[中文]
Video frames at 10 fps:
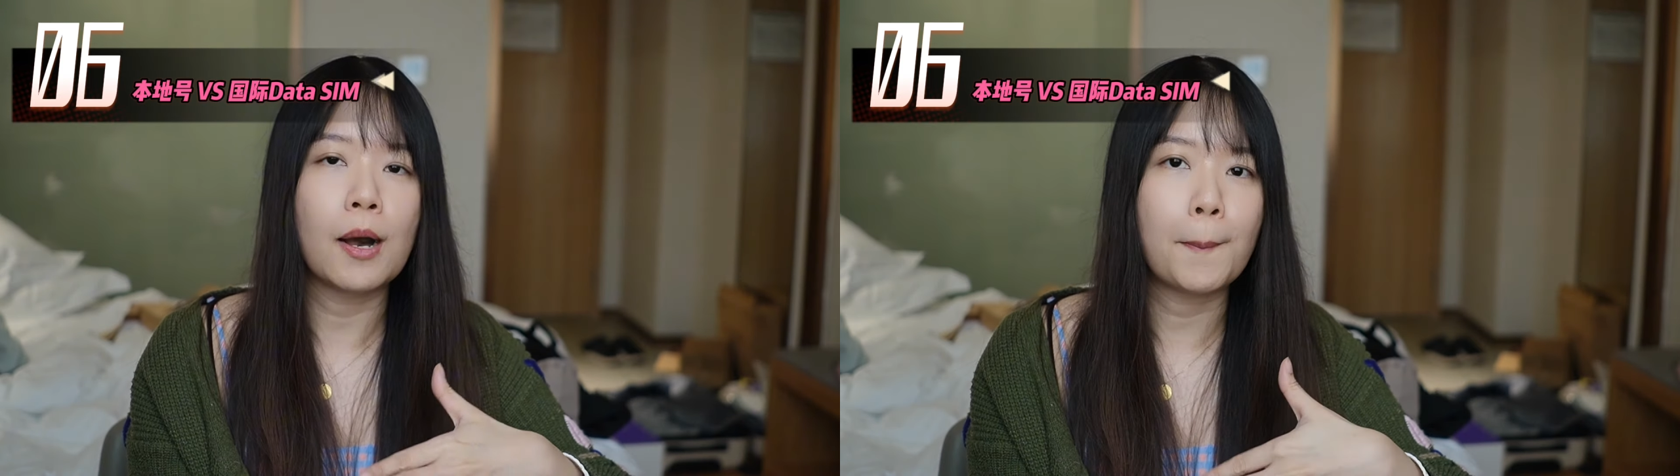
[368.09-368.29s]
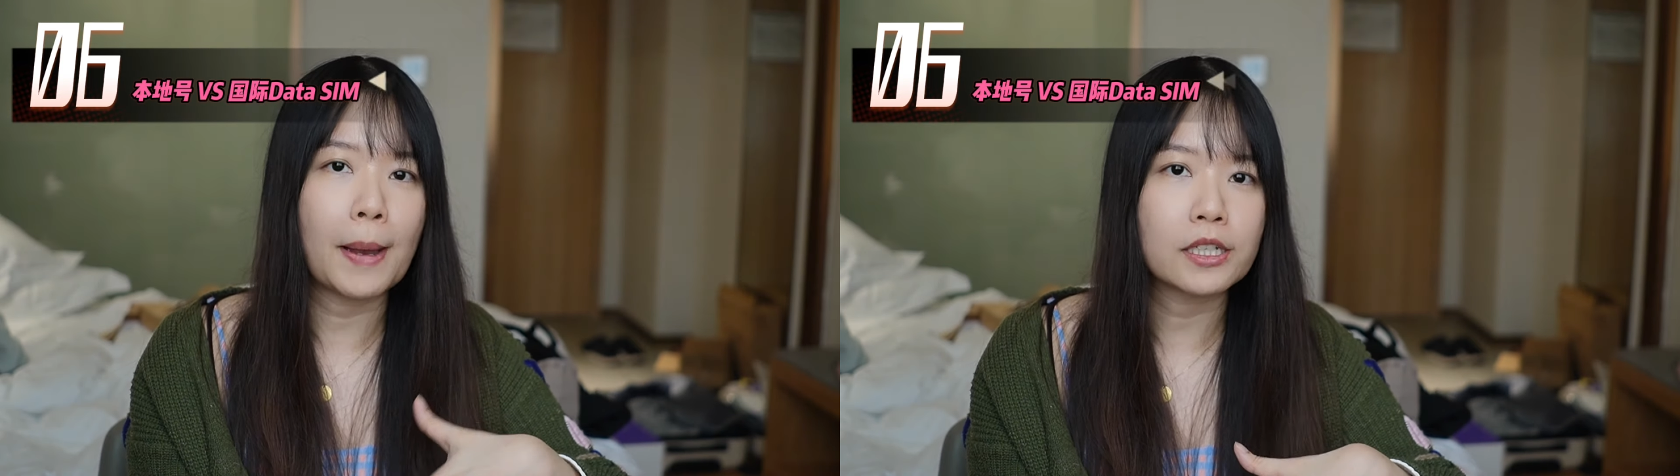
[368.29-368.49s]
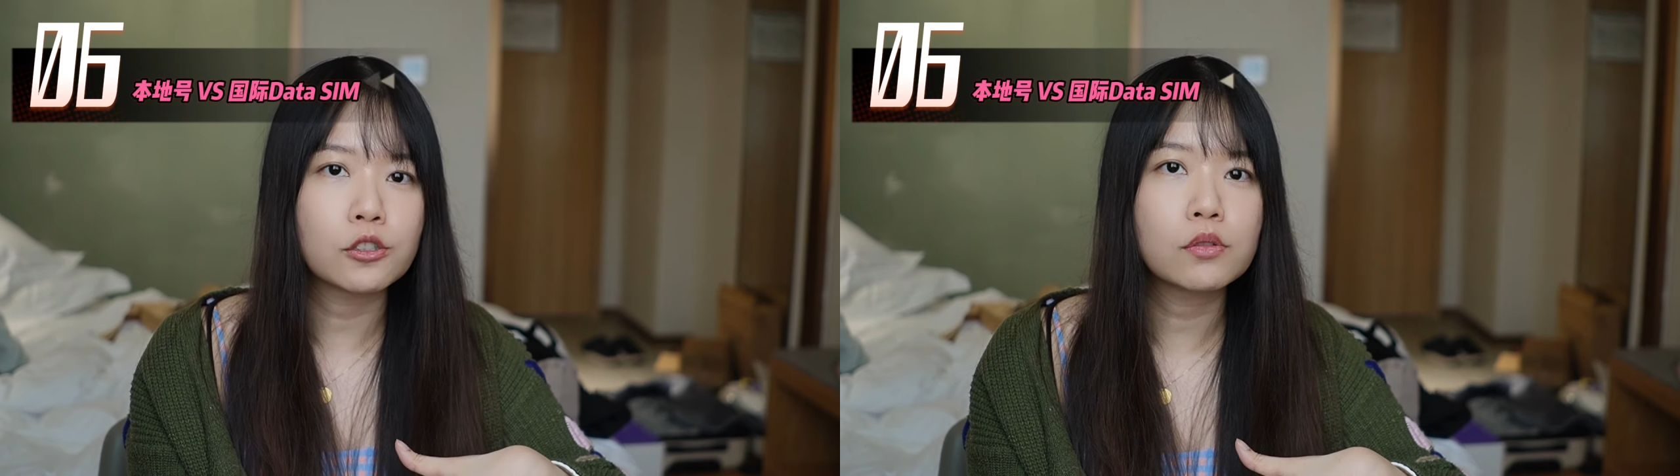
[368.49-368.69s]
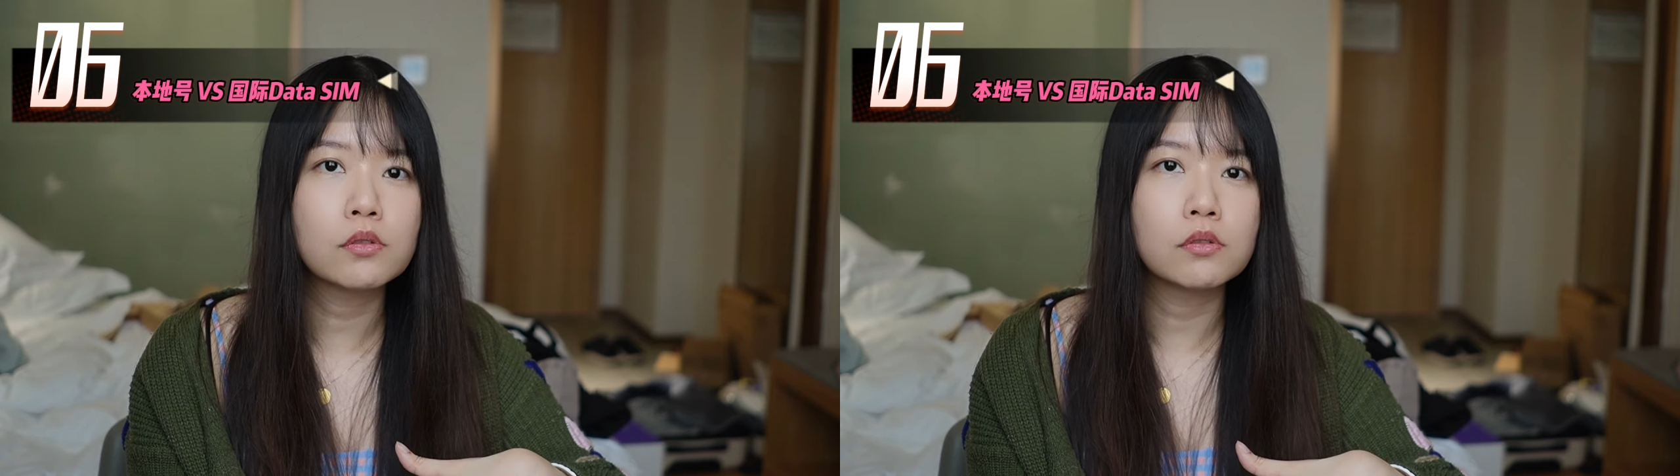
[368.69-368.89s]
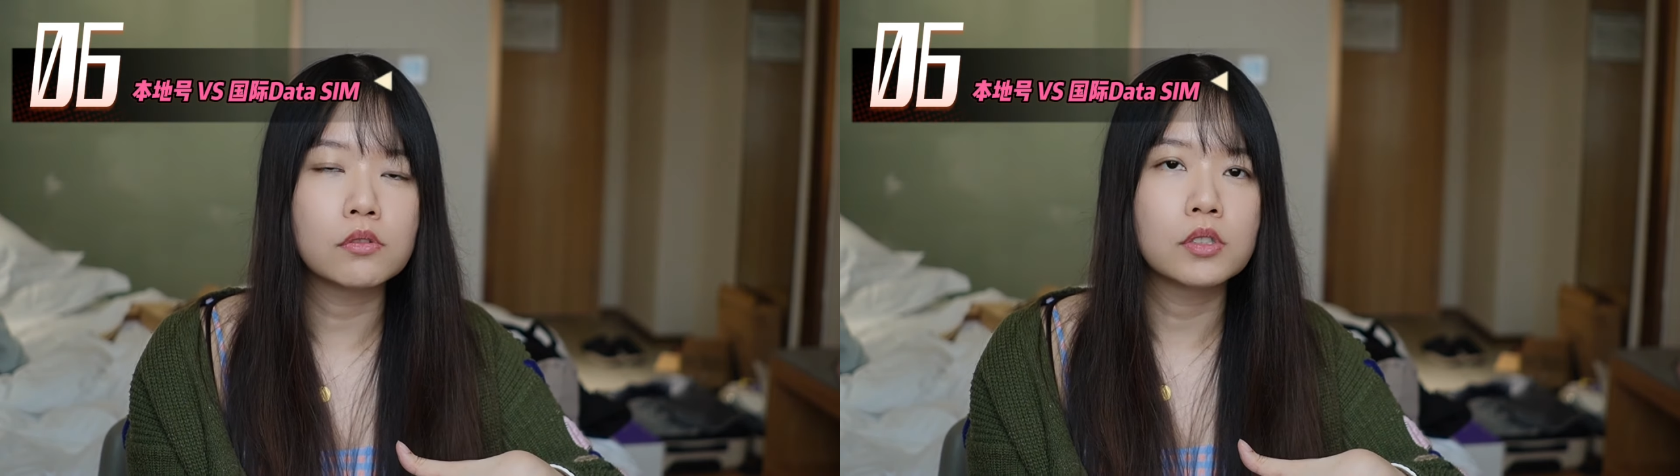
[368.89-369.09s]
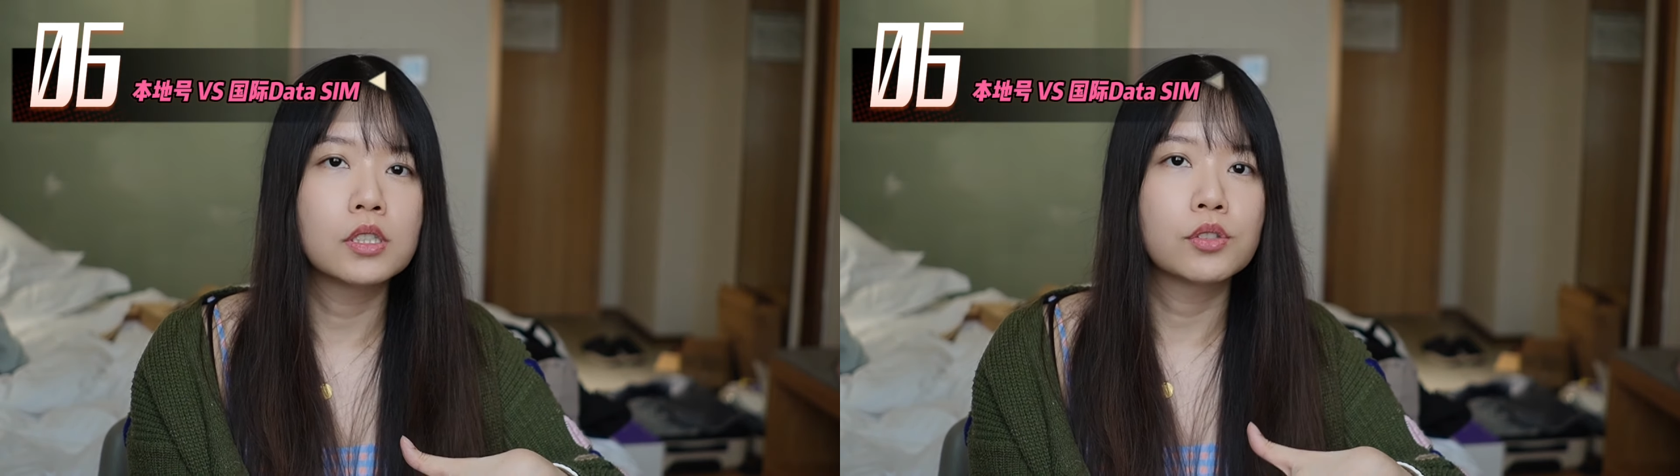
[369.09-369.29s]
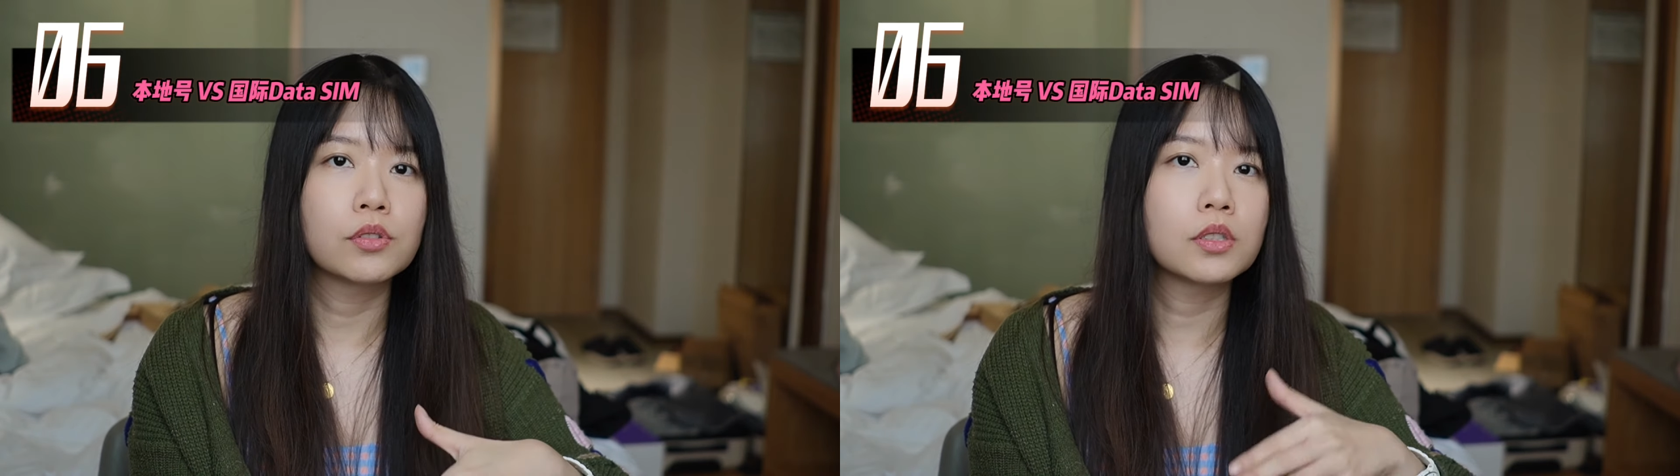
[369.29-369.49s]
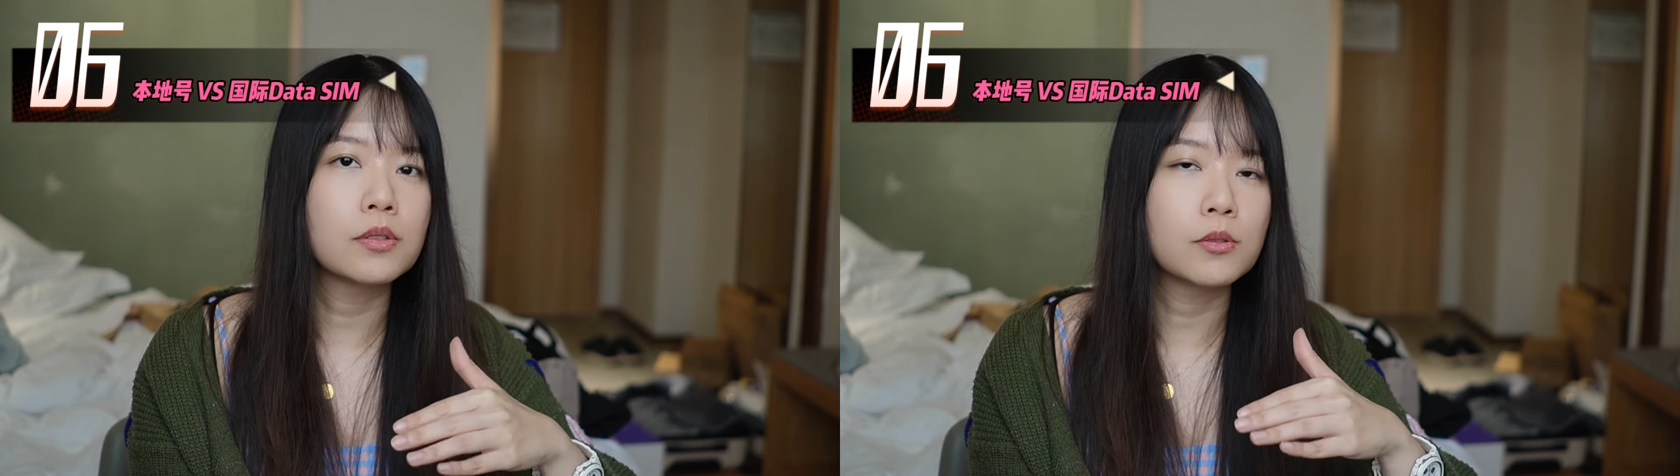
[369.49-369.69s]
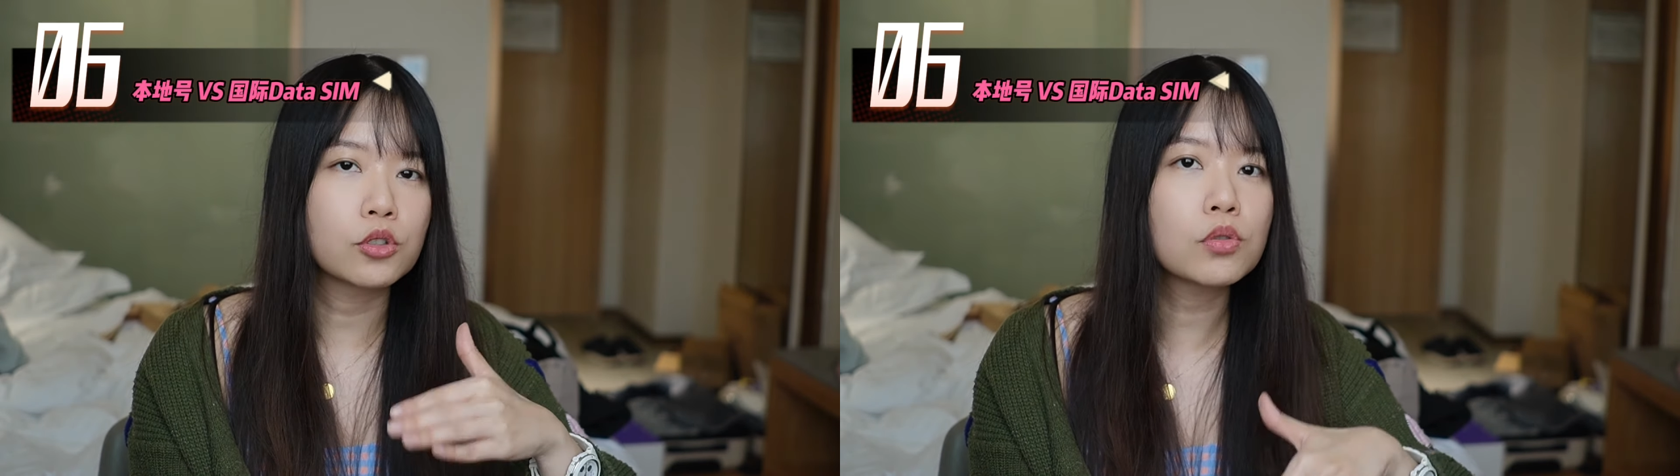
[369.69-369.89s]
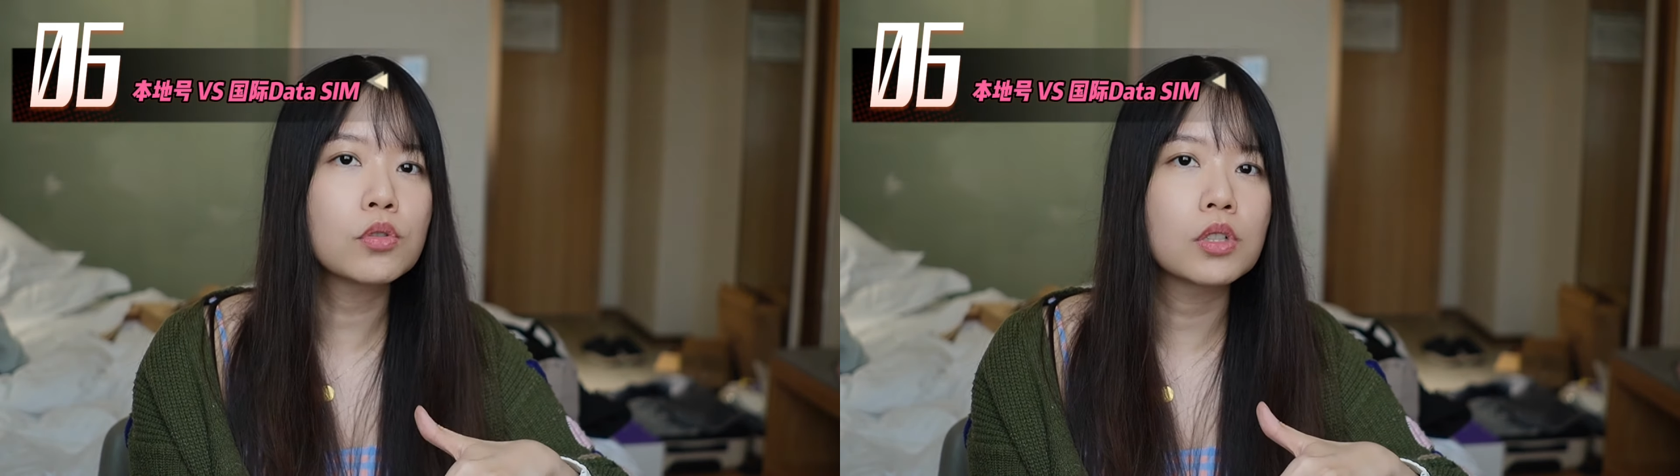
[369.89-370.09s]
百度，就是
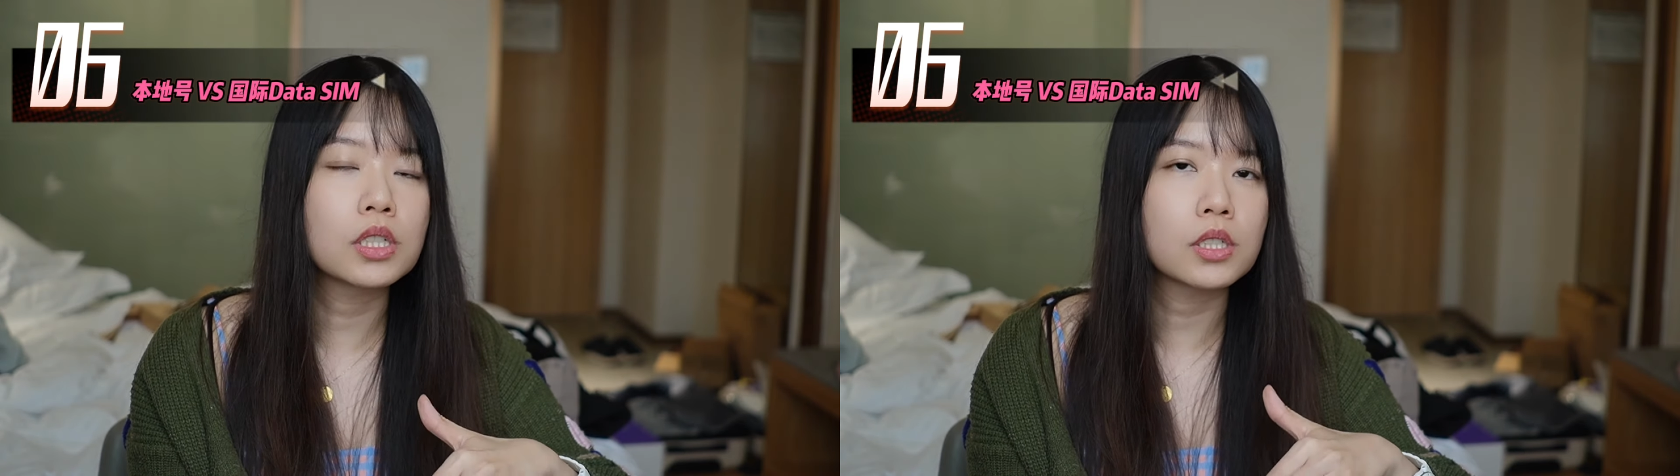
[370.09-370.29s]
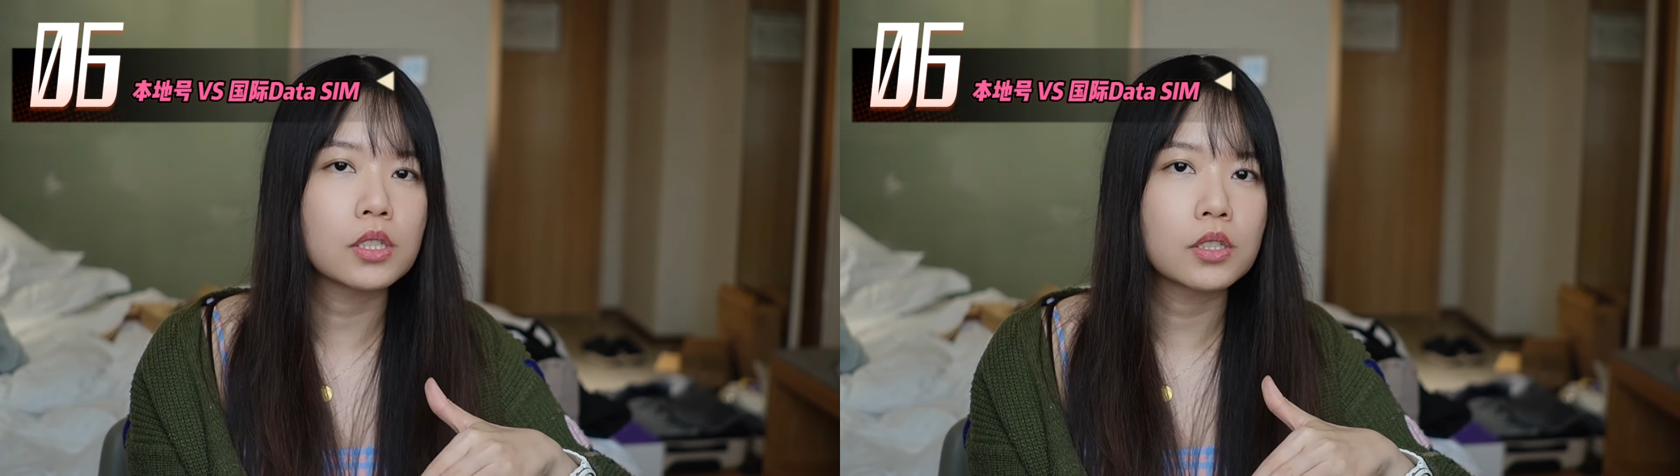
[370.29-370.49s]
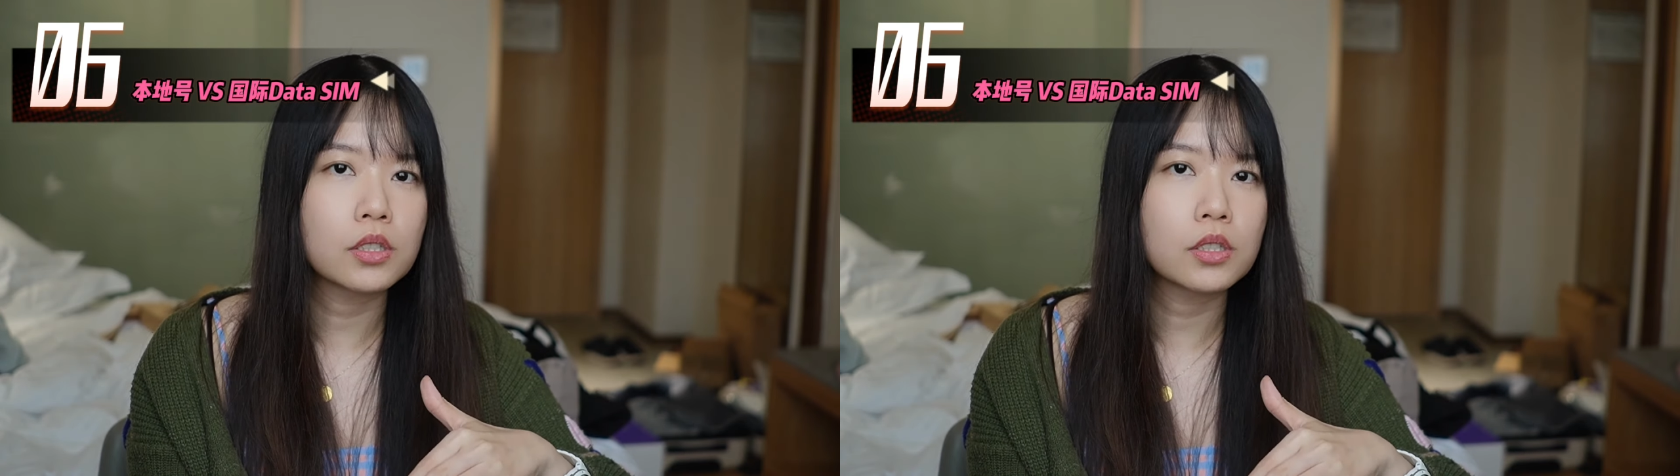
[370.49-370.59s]
中国的